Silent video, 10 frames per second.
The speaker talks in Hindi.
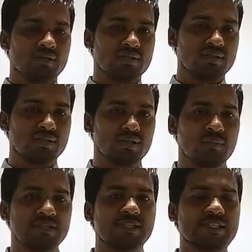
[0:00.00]

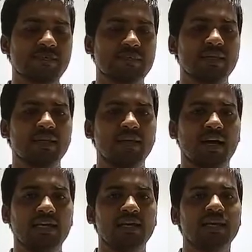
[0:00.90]
समझने से पहले
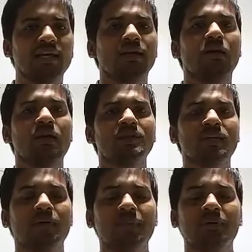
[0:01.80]
आइए एक और
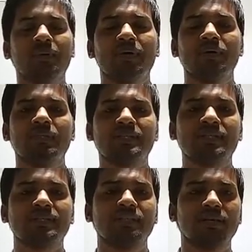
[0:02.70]
एग्जाम्पल पर हम
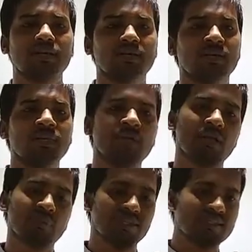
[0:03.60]
डिस्कशन करते हैं
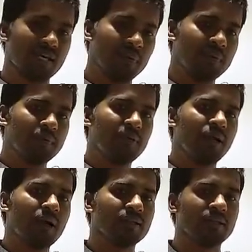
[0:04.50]
फिर हम इस टॉपिक पर
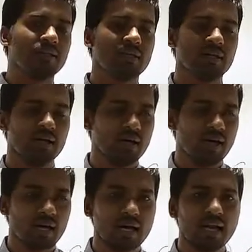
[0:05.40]
आते हैं
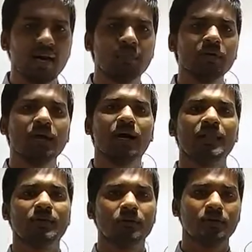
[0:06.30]
अगर आपको
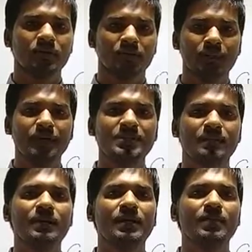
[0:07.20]
याद हो हम
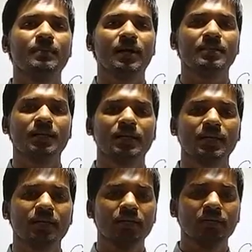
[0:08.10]
मेजरमेंट की बात
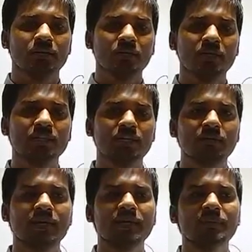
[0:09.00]
करें तो
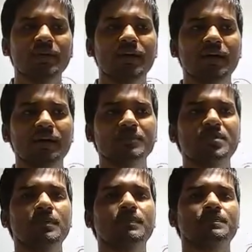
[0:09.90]
मेजरमेंट में हम
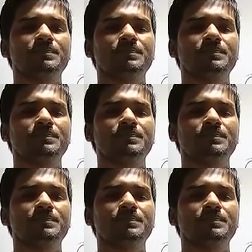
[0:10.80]
जब